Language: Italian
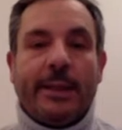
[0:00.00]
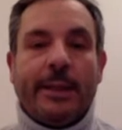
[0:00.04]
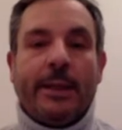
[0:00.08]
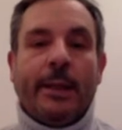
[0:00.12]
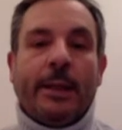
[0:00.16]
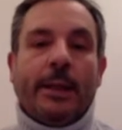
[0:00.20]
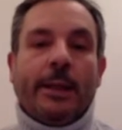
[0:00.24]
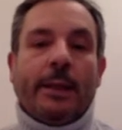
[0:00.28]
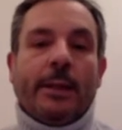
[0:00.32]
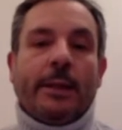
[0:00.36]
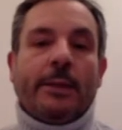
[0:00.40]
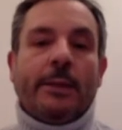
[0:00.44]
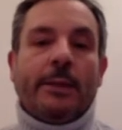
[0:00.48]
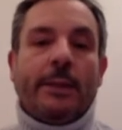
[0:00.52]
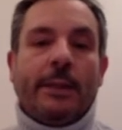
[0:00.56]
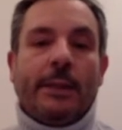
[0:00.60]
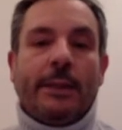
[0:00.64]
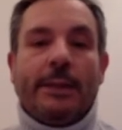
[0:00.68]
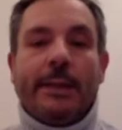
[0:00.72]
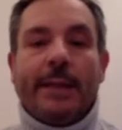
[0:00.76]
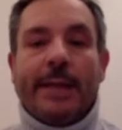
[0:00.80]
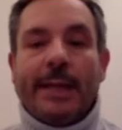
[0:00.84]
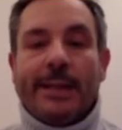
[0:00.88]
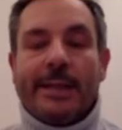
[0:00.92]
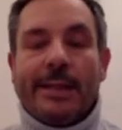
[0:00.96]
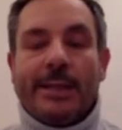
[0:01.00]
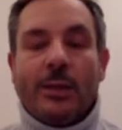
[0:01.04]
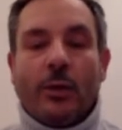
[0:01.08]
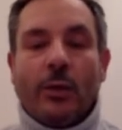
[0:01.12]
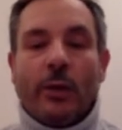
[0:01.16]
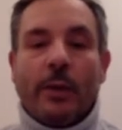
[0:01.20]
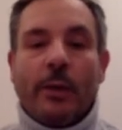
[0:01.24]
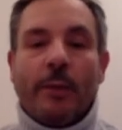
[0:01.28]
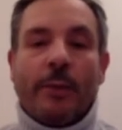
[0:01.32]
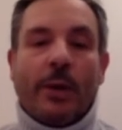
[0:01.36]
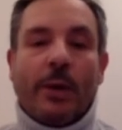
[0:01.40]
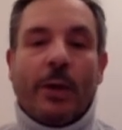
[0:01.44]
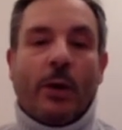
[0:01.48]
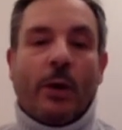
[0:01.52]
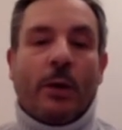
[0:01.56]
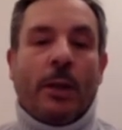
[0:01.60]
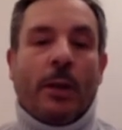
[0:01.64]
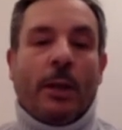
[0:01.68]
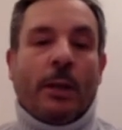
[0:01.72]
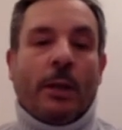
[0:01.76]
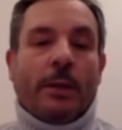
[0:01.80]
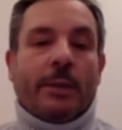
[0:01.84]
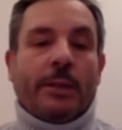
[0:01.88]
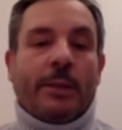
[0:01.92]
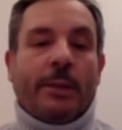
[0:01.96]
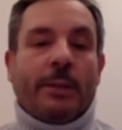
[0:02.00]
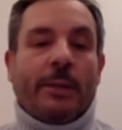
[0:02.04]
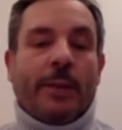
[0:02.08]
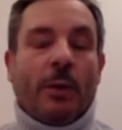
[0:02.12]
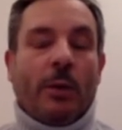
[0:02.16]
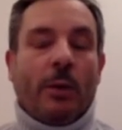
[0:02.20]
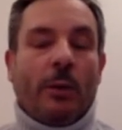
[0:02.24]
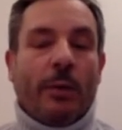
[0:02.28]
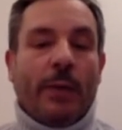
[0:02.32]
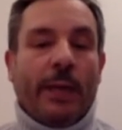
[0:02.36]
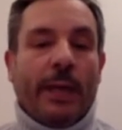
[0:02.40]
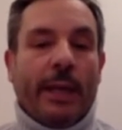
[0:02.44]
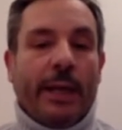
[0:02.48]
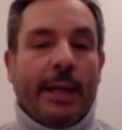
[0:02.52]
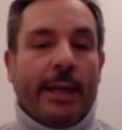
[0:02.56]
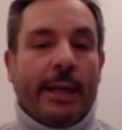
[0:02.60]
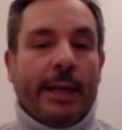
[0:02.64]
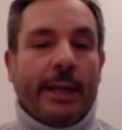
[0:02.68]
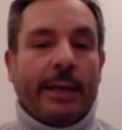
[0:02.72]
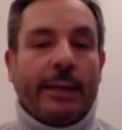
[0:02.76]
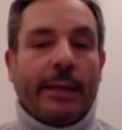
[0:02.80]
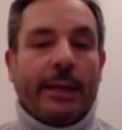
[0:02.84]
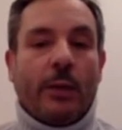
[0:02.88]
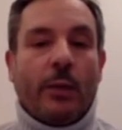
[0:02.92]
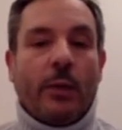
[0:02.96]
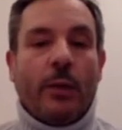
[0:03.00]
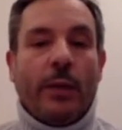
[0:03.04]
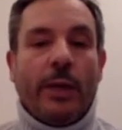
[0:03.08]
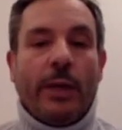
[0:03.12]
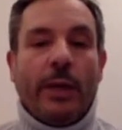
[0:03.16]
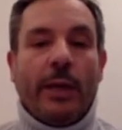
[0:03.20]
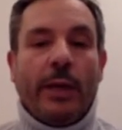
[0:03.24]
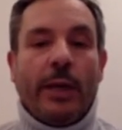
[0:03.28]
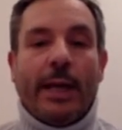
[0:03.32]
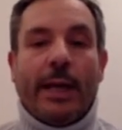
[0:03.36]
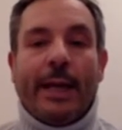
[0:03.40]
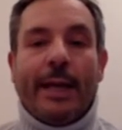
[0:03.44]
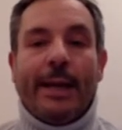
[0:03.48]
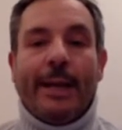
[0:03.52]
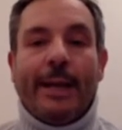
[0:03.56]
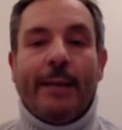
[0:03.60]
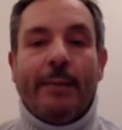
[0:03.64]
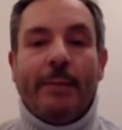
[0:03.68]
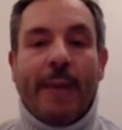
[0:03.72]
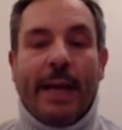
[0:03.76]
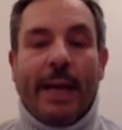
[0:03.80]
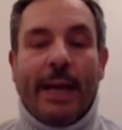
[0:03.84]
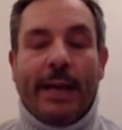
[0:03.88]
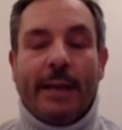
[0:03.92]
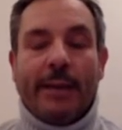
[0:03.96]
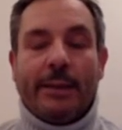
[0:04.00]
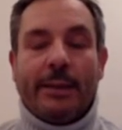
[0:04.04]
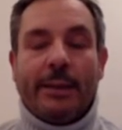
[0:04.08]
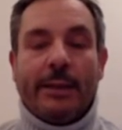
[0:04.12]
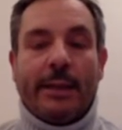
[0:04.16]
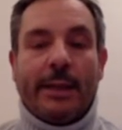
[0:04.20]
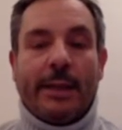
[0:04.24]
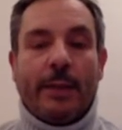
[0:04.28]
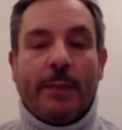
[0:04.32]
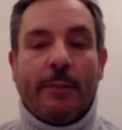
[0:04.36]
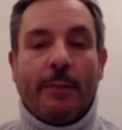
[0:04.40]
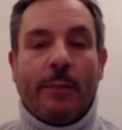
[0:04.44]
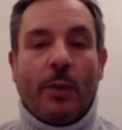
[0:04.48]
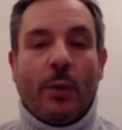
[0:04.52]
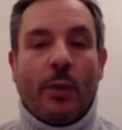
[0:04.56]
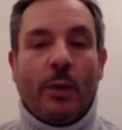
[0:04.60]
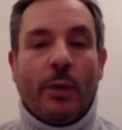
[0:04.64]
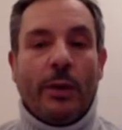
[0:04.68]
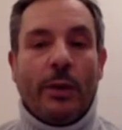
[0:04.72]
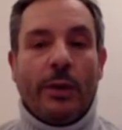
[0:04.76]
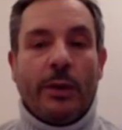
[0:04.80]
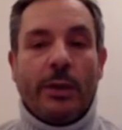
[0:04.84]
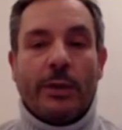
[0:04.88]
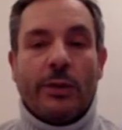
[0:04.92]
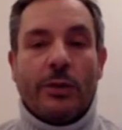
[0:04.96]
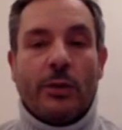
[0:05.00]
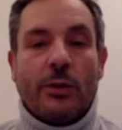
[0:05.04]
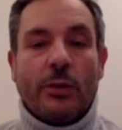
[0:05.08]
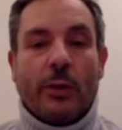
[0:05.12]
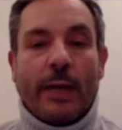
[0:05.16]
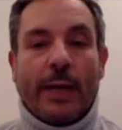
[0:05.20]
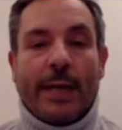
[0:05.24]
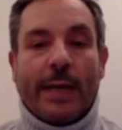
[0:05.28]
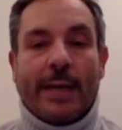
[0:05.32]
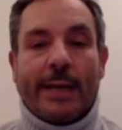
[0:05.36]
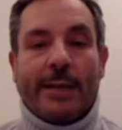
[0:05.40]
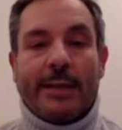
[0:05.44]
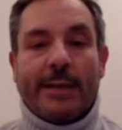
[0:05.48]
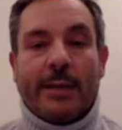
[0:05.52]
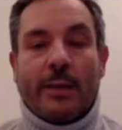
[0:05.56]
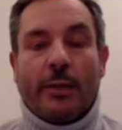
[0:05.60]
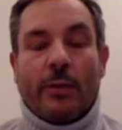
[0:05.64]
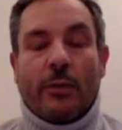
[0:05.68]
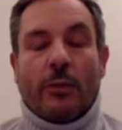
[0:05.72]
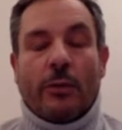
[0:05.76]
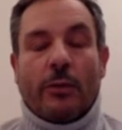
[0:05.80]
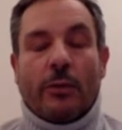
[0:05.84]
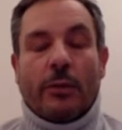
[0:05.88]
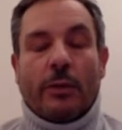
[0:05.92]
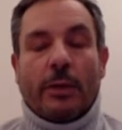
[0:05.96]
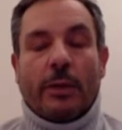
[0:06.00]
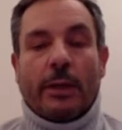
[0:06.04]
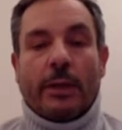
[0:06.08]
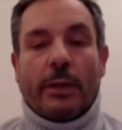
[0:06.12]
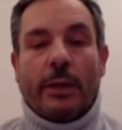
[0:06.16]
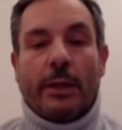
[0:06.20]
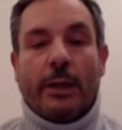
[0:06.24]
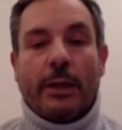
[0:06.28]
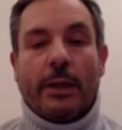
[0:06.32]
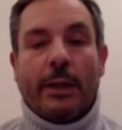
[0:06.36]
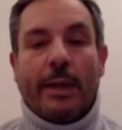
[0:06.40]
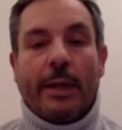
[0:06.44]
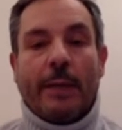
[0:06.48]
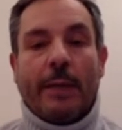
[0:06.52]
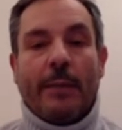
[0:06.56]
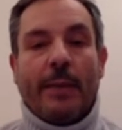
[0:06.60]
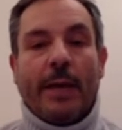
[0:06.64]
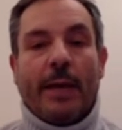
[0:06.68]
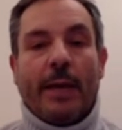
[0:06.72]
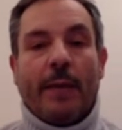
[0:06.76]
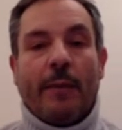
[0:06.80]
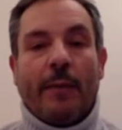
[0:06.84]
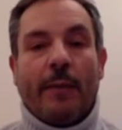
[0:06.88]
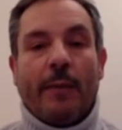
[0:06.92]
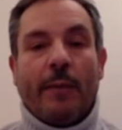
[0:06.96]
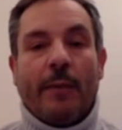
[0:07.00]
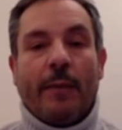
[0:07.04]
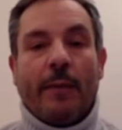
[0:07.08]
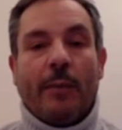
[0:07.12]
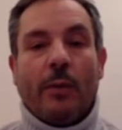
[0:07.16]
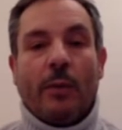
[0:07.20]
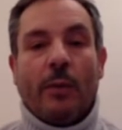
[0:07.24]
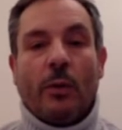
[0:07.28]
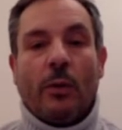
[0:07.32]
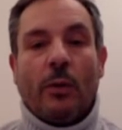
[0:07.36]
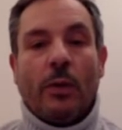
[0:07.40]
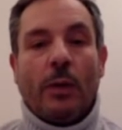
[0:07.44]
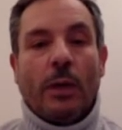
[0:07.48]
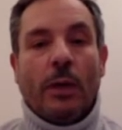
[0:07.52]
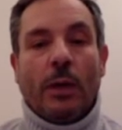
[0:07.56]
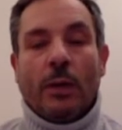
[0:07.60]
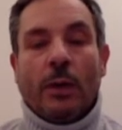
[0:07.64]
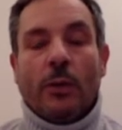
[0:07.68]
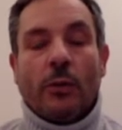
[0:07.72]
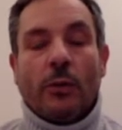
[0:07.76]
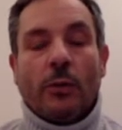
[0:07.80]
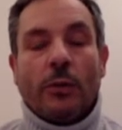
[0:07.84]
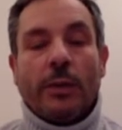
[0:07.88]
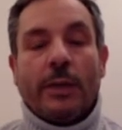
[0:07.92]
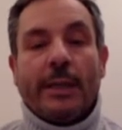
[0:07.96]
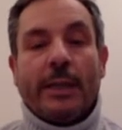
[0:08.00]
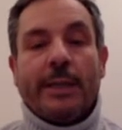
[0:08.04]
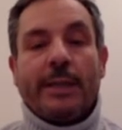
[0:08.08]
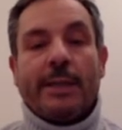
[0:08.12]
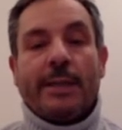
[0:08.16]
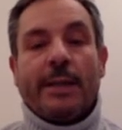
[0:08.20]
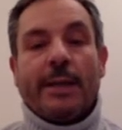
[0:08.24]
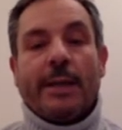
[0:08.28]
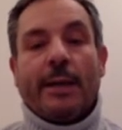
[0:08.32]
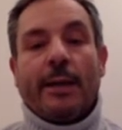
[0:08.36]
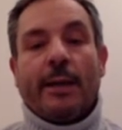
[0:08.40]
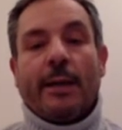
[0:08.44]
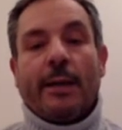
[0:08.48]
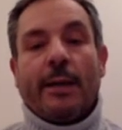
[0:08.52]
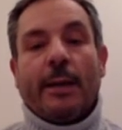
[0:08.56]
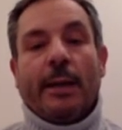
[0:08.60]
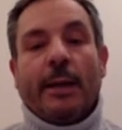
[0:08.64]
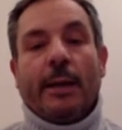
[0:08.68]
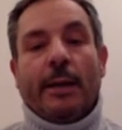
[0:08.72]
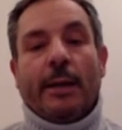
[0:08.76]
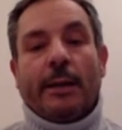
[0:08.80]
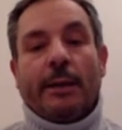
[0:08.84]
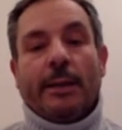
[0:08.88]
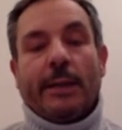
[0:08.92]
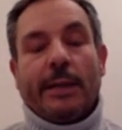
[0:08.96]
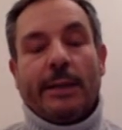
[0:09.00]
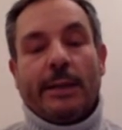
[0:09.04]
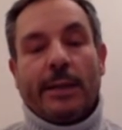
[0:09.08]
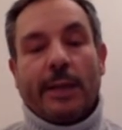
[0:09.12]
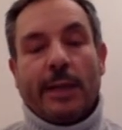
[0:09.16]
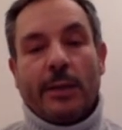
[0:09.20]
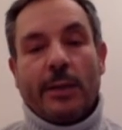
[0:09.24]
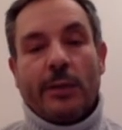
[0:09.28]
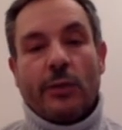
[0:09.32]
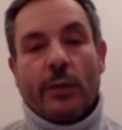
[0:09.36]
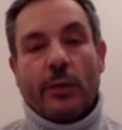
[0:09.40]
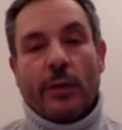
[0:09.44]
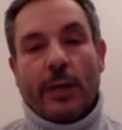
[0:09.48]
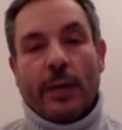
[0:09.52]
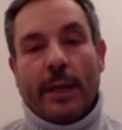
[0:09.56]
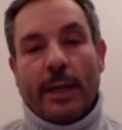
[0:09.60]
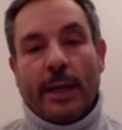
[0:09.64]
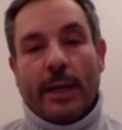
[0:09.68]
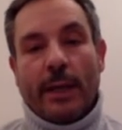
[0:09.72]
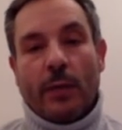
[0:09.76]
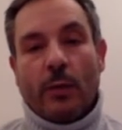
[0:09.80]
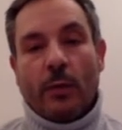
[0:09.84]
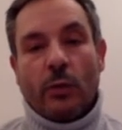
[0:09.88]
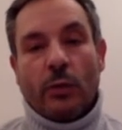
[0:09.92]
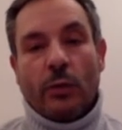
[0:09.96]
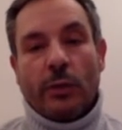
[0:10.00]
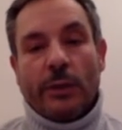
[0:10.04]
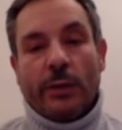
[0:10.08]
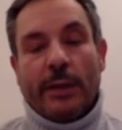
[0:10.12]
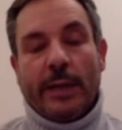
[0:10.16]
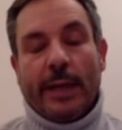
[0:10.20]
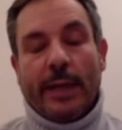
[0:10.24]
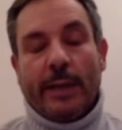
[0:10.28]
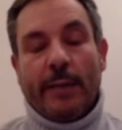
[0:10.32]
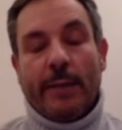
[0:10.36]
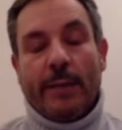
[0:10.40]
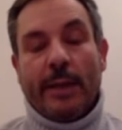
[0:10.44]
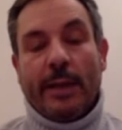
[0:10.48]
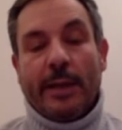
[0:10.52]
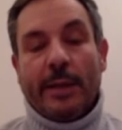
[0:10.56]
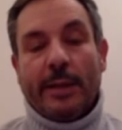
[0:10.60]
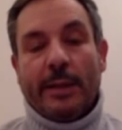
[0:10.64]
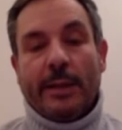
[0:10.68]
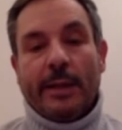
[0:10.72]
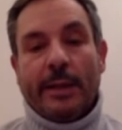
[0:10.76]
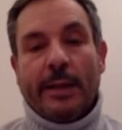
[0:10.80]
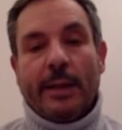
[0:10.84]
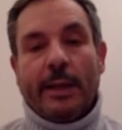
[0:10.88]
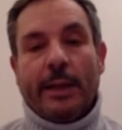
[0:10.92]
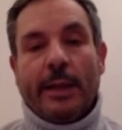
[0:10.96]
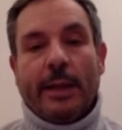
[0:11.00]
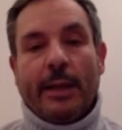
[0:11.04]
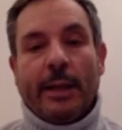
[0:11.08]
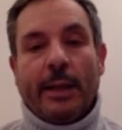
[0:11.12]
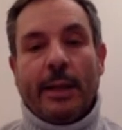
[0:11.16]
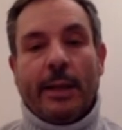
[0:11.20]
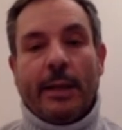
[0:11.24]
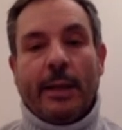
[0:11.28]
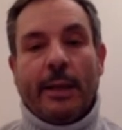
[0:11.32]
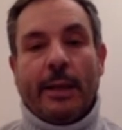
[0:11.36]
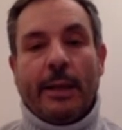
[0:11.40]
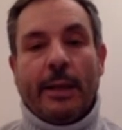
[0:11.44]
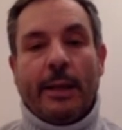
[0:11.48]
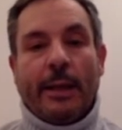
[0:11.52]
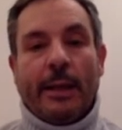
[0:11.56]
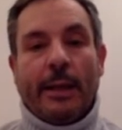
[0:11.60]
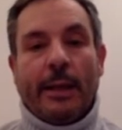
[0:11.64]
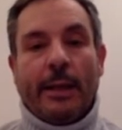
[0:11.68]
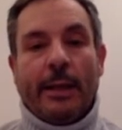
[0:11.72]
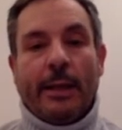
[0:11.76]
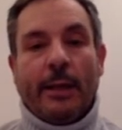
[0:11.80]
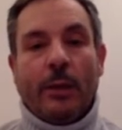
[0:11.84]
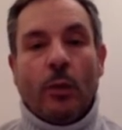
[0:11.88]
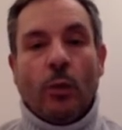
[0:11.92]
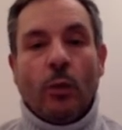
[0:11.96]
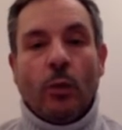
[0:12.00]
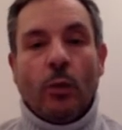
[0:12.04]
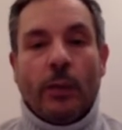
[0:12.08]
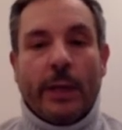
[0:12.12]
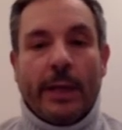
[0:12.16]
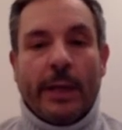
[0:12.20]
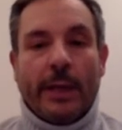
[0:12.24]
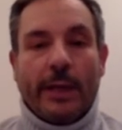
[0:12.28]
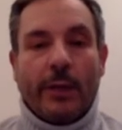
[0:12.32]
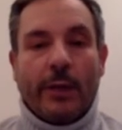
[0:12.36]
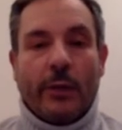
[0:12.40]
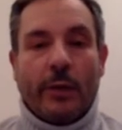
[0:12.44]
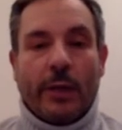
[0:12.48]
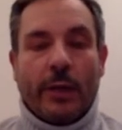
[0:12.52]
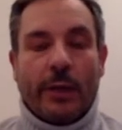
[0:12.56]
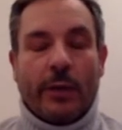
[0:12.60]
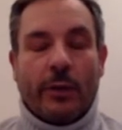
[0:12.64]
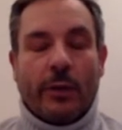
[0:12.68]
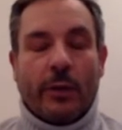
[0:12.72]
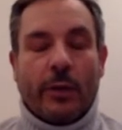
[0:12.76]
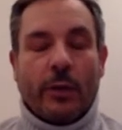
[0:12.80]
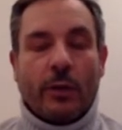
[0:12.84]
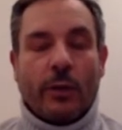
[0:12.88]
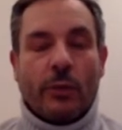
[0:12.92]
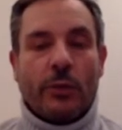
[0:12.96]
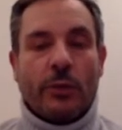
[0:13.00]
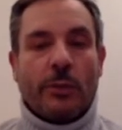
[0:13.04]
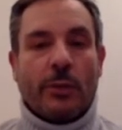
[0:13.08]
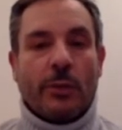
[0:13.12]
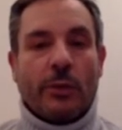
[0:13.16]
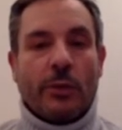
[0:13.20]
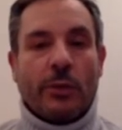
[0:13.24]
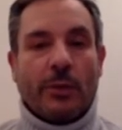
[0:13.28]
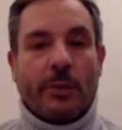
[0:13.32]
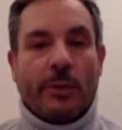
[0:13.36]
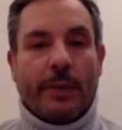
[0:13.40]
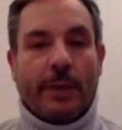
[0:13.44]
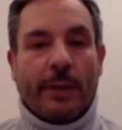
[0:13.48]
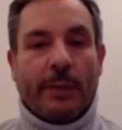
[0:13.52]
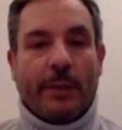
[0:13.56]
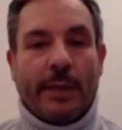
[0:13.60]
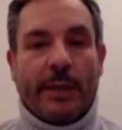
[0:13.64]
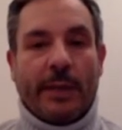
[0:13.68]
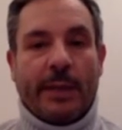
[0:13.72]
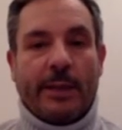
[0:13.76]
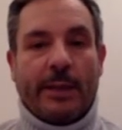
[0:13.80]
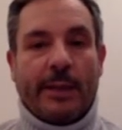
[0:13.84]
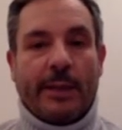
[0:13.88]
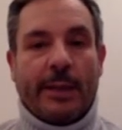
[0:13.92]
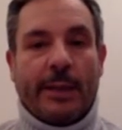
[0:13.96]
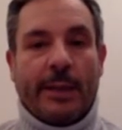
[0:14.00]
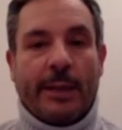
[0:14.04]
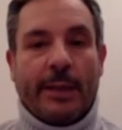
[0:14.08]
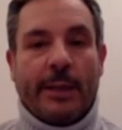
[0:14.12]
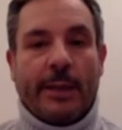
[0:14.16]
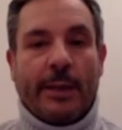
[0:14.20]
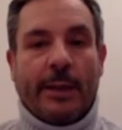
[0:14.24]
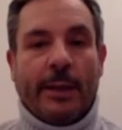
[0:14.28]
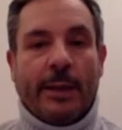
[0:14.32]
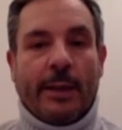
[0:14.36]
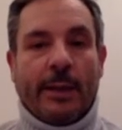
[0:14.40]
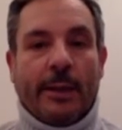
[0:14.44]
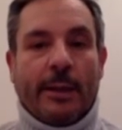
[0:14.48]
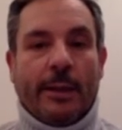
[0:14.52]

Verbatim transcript: di, di azioni, però sappiamo bene che da qui alle bande che poi scorazzano eh, ne abbiamo contezza dai telegiornali quotidianamente e, e, Udine io credo che non si possa permettere